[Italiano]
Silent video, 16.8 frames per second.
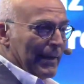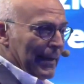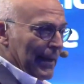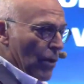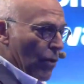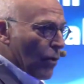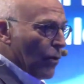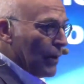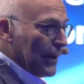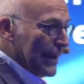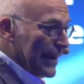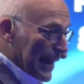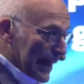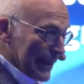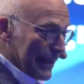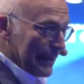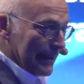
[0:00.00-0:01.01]
chi ho
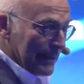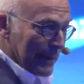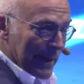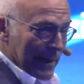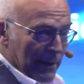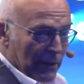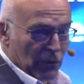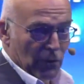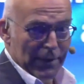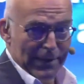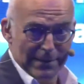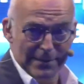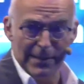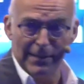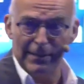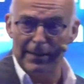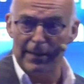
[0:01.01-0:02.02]
lì all'interno, le
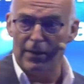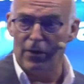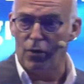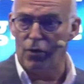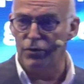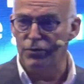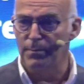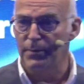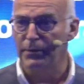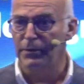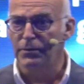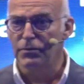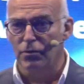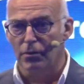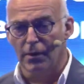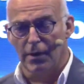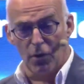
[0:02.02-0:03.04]
aziende che, ospiti,
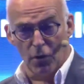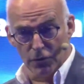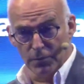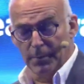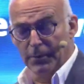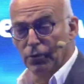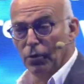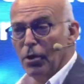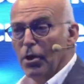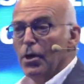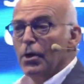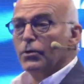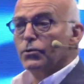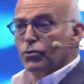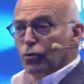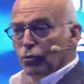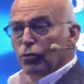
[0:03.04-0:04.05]
che ospito
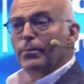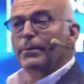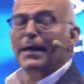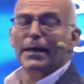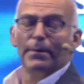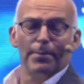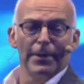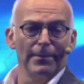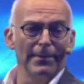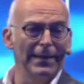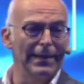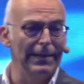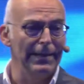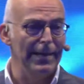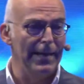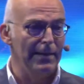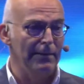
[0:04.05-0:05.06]
sono i miei primi
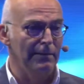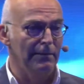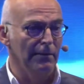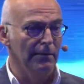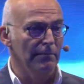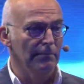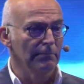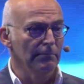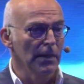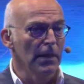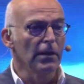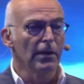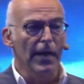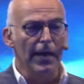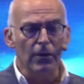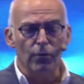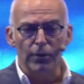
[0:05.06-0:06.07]
clienti
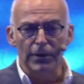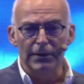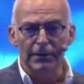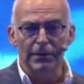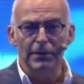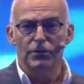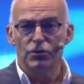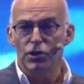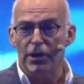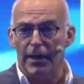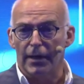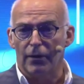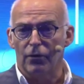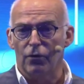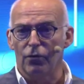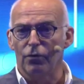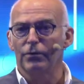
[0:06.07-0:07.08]
e quindi
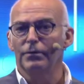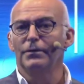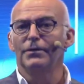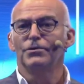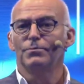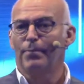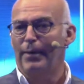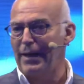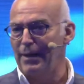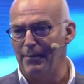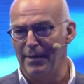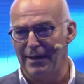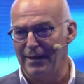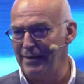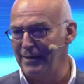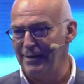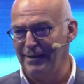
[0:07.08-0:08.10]
cerco di
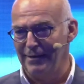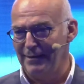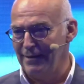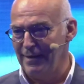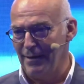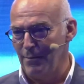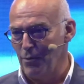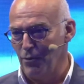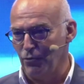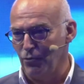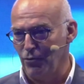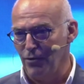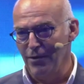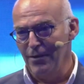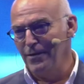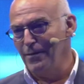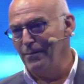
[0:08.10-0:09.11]
spremerli nel modo